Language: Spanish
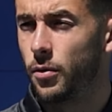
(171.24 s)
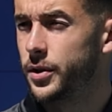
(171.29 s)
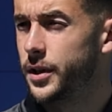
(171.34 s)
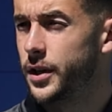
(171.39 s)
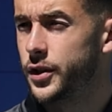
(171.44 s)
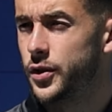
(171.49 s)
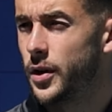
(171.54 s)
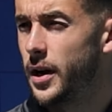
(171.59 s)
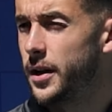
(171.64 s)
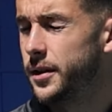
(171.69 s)
como
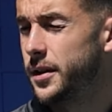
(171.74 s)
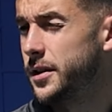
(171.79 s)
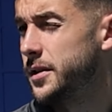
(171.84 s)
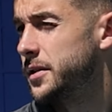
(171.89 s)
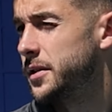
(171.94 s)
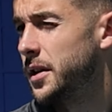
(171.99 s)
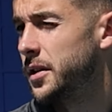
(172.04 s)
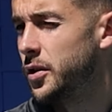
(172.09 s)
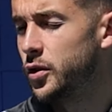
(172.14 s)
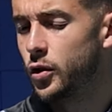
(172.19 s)
te he dicho antes,
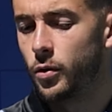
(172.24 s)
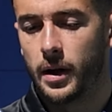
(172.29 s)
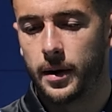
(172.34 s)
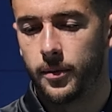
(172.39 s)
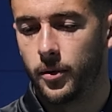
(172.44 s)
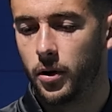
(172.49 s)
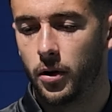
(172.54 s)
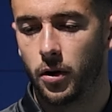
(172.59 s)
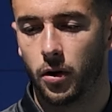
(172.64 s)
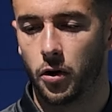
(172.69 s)
intento
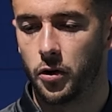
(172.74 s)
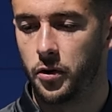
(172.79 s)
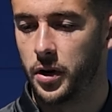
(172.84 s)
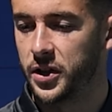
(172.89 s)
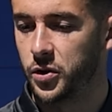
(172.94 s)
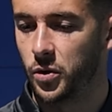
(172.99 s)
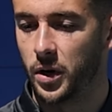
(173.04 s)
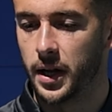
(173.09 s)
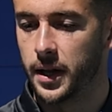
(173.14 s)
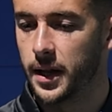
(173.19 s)
tomármelo con
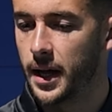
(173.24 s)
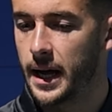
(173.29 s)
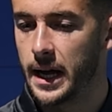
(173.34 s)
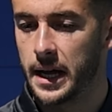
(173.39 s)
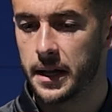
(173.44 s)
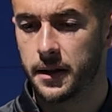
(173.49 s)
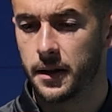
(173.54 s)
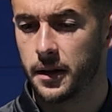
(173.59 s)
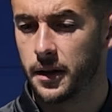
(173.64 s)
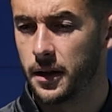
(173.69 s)

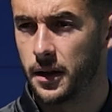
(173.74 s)
naturalidad,